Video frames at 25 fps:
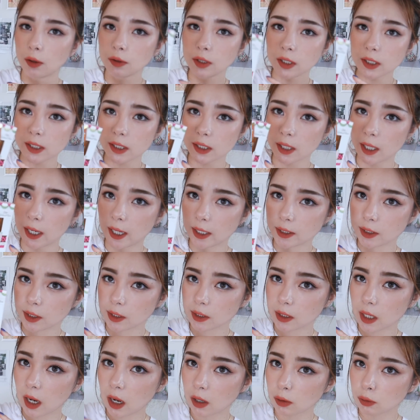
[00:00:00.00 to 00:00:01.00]
好，那接下来这
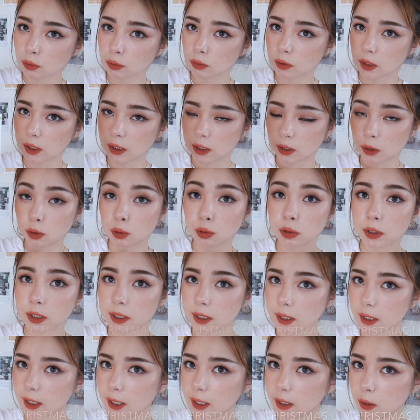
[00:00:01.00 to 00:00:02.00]
个套组呢，其实最
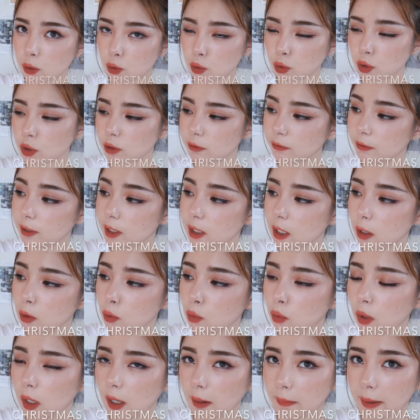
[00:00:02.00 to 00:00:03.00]
近可以说是非常
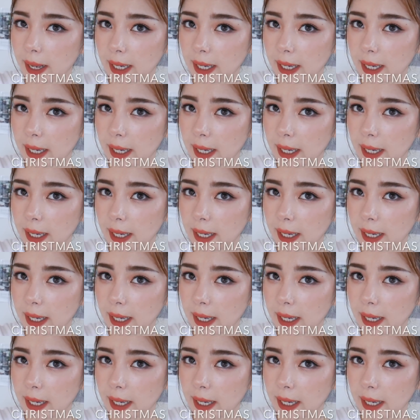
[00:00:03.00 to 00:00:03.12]
火了